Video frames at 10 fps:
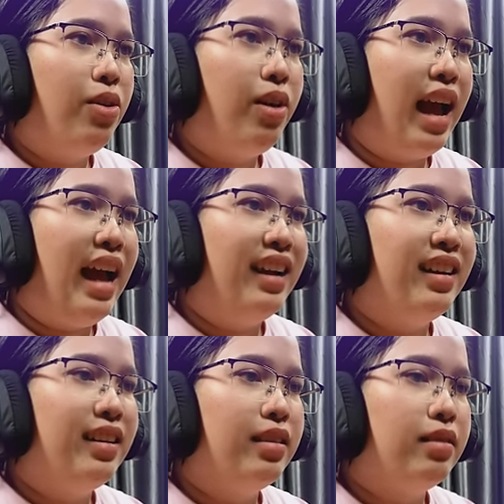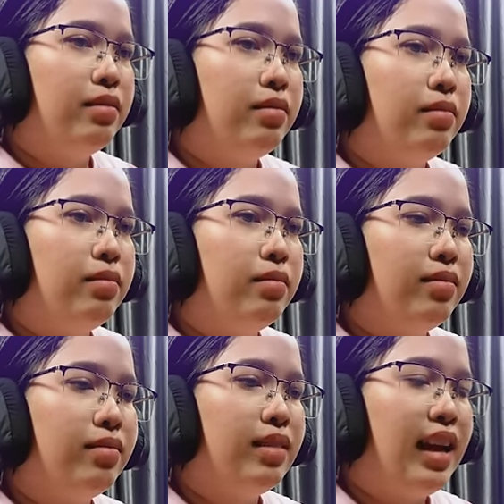อ๋องั้น
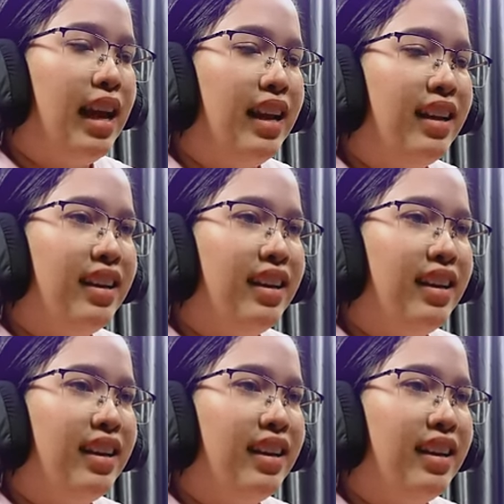เฮ้